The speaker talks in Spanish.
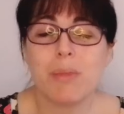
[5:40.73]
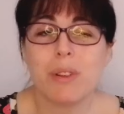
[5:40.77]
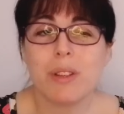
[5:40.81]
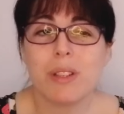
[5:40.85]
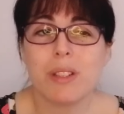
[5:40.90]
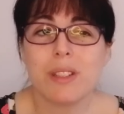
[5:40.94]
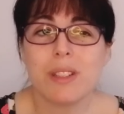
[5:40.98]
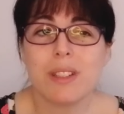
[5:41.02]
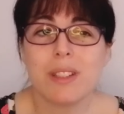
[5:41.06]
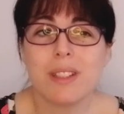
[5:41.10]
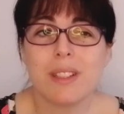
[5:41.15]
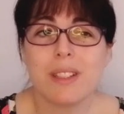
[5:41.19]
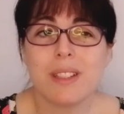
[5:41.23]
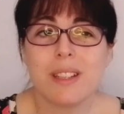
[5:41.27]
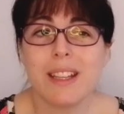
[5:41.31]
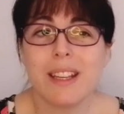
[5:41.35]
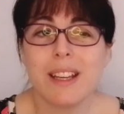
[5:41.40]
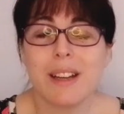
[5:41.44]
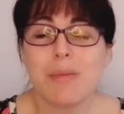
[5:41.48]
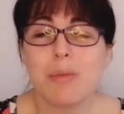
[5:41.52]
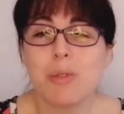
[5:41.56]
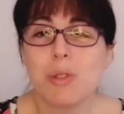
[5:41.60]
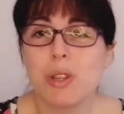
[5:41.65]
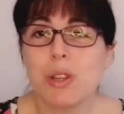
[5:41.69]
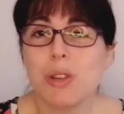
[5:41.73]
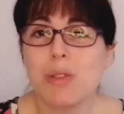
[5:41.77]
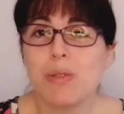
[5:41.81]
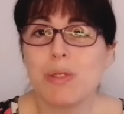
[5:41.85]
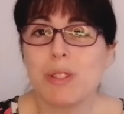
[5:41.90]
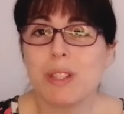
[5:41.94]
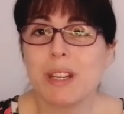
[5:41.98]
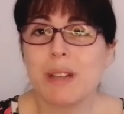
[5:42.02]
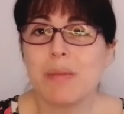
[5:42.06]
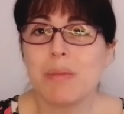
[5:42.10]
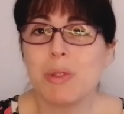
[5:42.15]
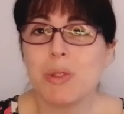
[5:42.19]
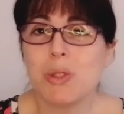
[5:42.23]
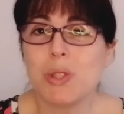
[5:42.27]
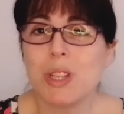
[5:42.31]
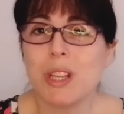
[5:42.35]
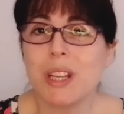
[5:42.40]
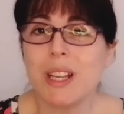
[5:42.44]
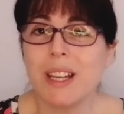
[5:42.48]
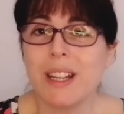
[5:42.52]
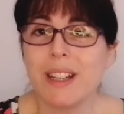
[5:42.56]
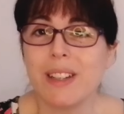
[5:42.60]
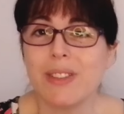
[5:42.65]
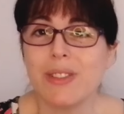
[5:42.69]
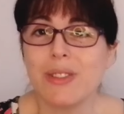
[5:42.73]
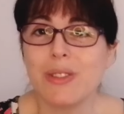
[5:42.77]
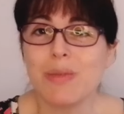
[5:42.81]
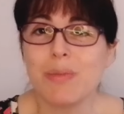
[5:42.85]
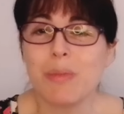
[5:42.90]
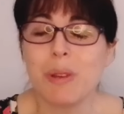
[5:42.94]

pues digamos en nuestra mochila, ¿no?